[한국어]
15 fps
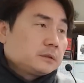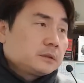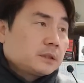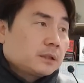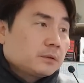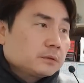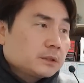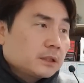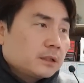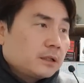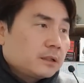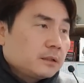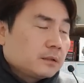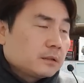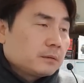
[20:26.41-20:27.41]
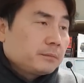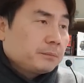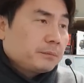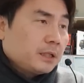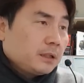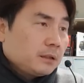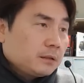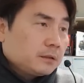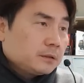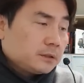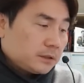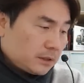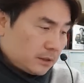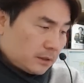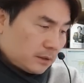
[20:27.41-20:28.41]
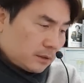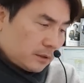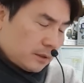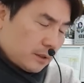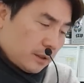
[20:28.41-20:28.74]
자동차가 하나 얼마 팔리는지